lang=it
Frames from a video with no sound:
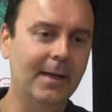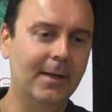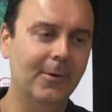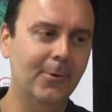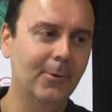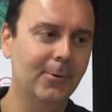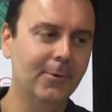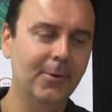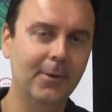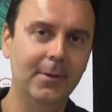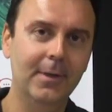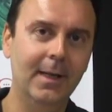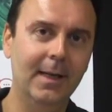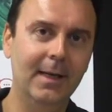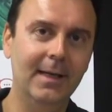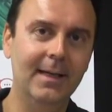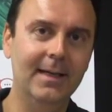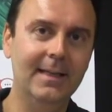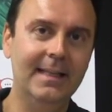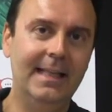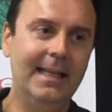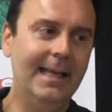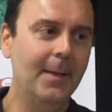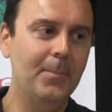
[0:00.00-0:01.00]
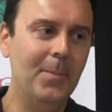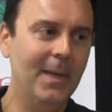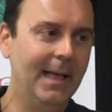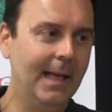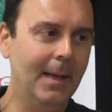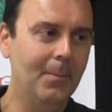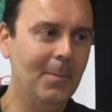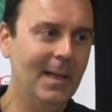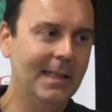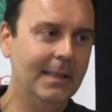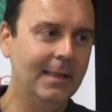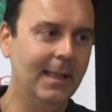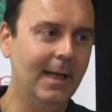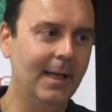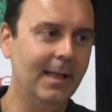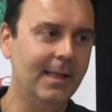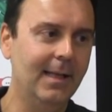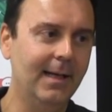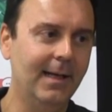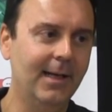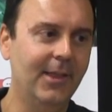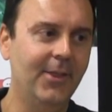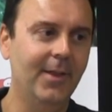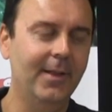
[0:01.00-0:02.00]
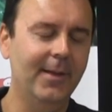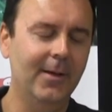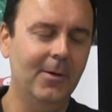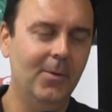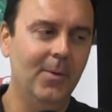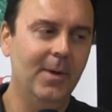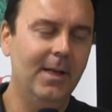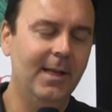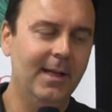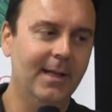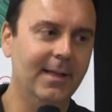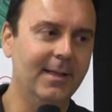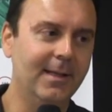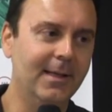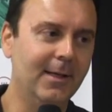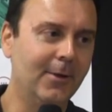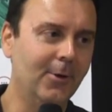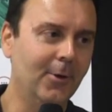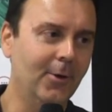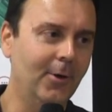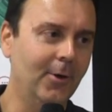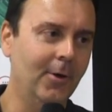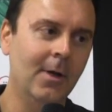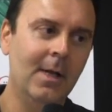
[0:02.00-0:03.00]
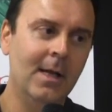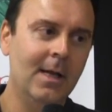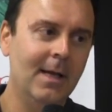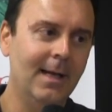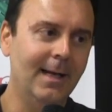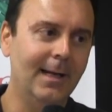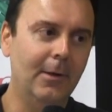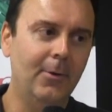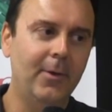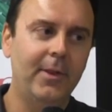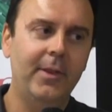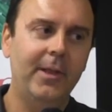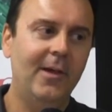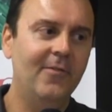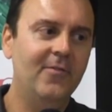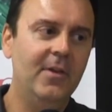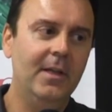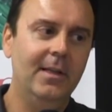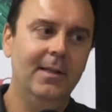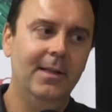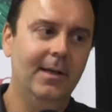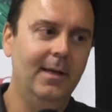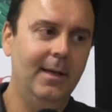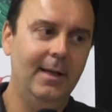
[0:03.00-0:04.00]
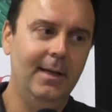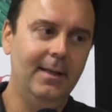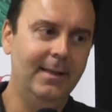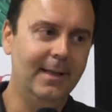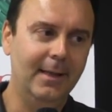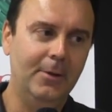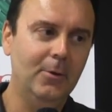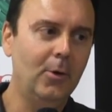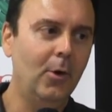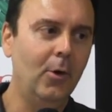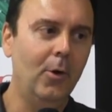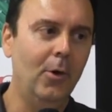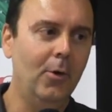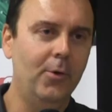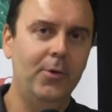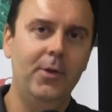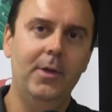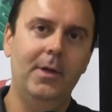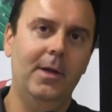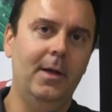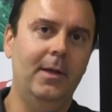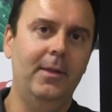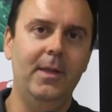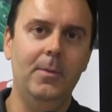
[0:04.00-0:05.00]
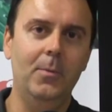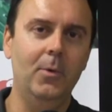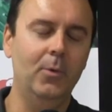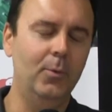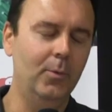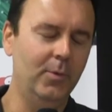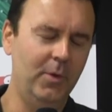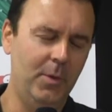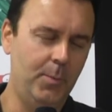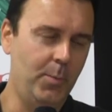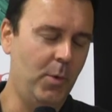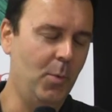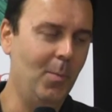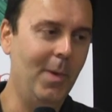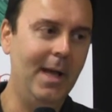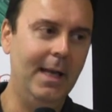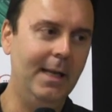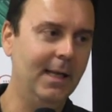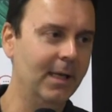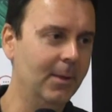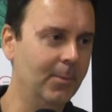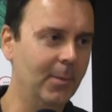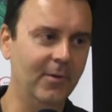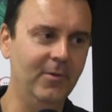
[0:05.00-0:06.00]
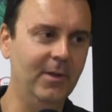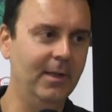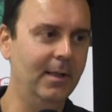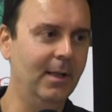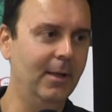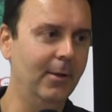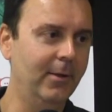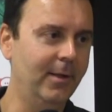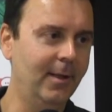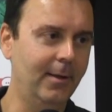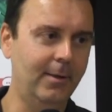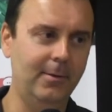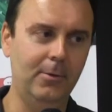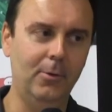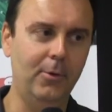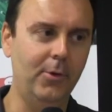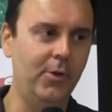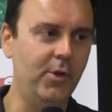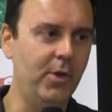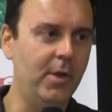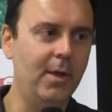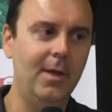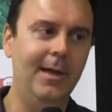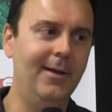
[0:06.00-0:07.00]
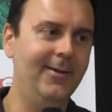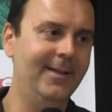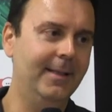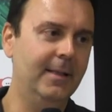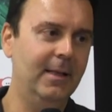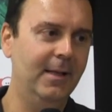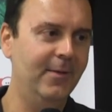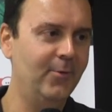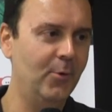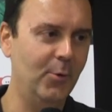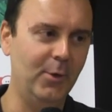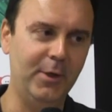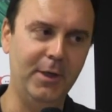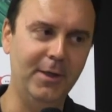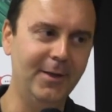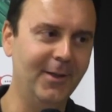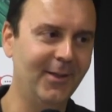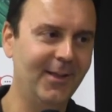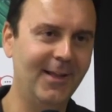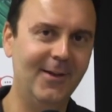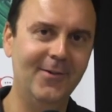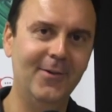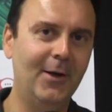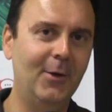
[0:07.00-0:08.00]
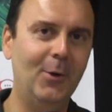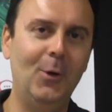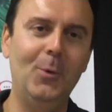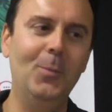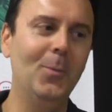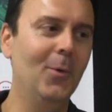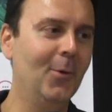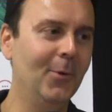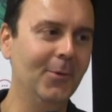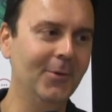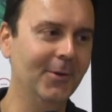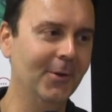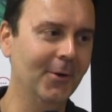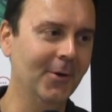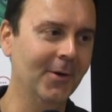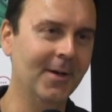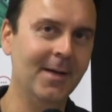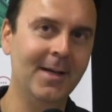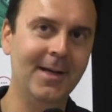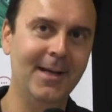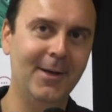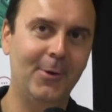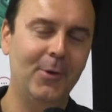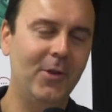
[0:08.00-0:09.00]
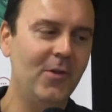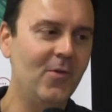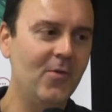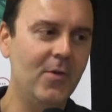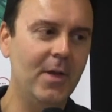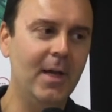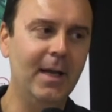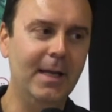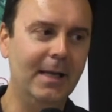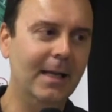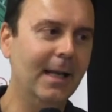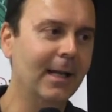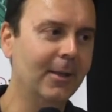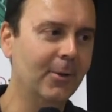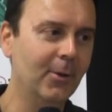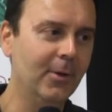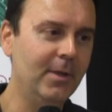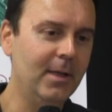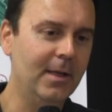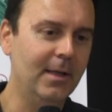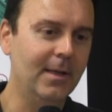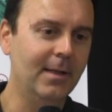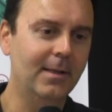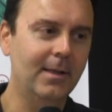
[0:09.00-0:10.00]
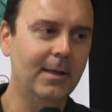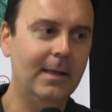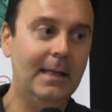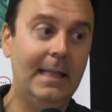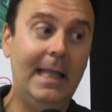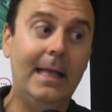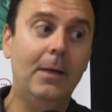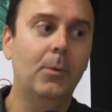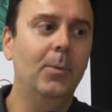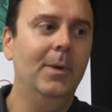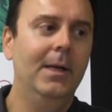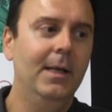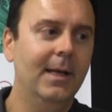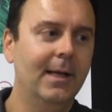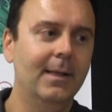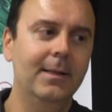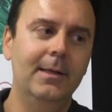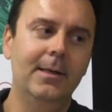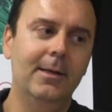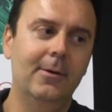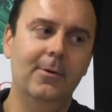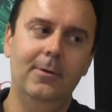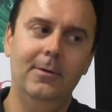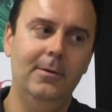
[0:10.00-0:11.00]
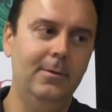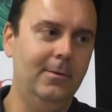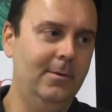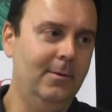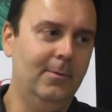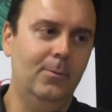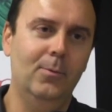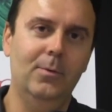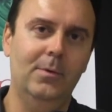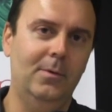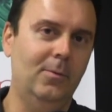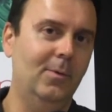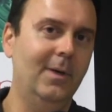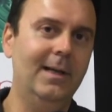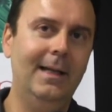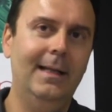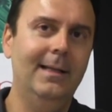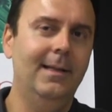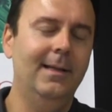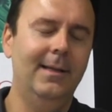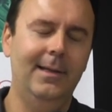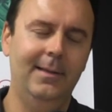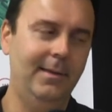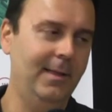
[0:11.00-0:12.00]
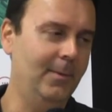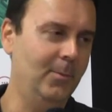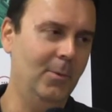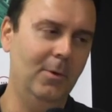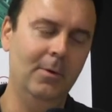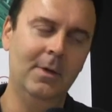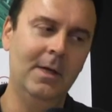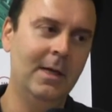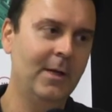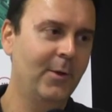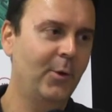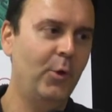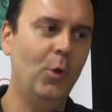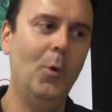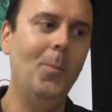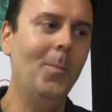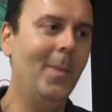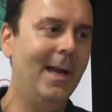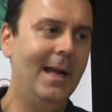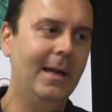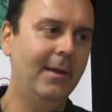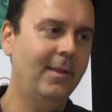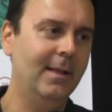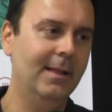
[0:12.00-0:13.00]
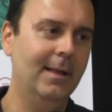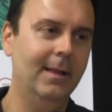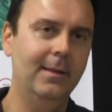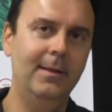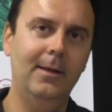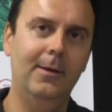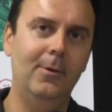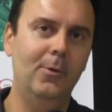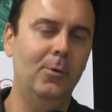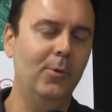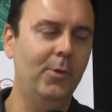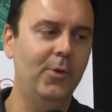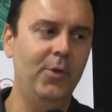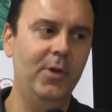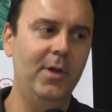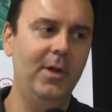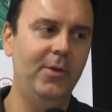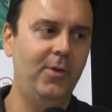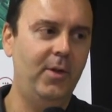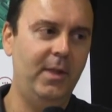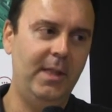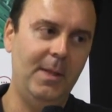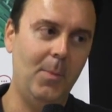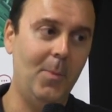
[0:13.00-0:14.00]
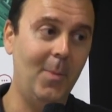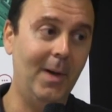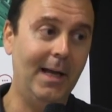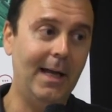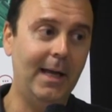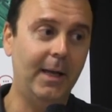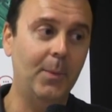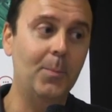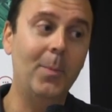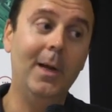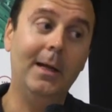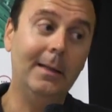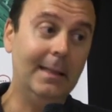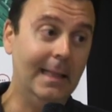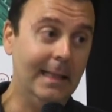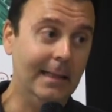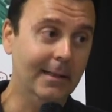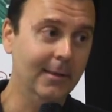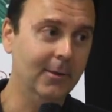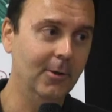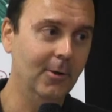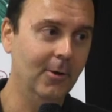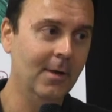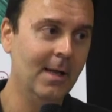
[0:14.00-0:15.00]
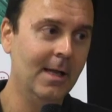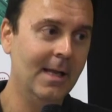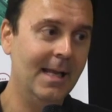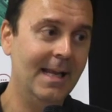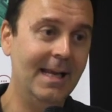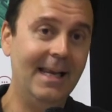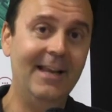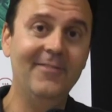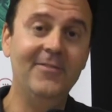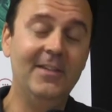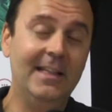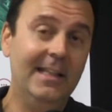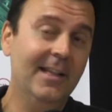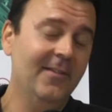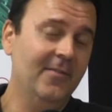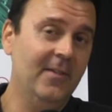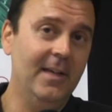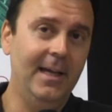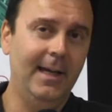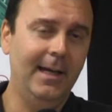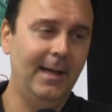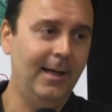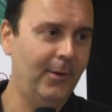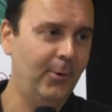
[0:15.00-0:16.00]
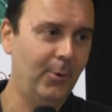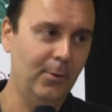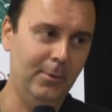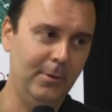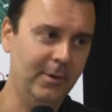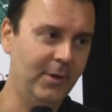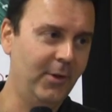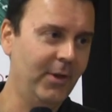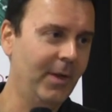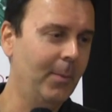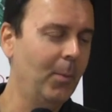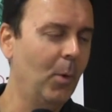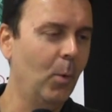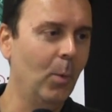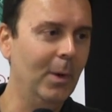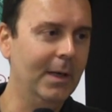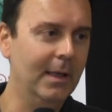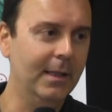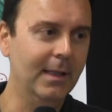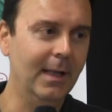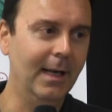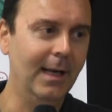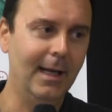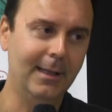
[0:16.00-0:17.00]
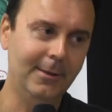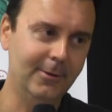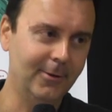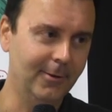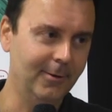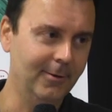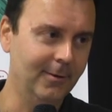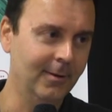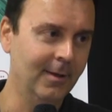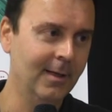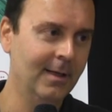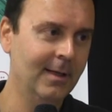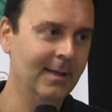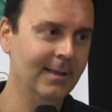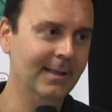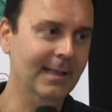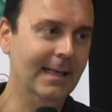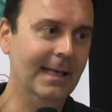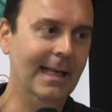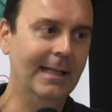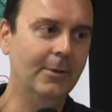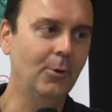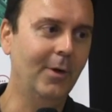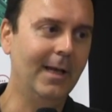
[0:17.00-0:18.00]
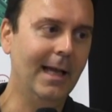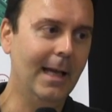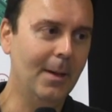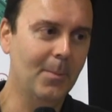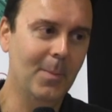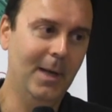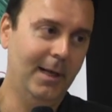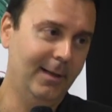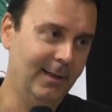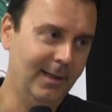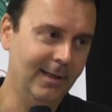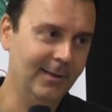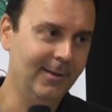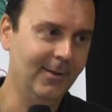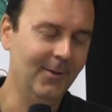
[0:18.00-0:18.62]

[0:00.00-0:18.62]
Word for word: il racconto del, dell'epica battaglia che c'è tra quelli che dicono la nostra vita è tecnologica e siamo tutti più belli per via della tecnologia, i telefonini salveranno il mondo, così via, il lato di internet e quelli che dicono oh, guardate che siamo sommersi dalla tecnologia, ci stiamo magari perdendo la vita vera che sono diciamo quelli del lato, del lato cabernet.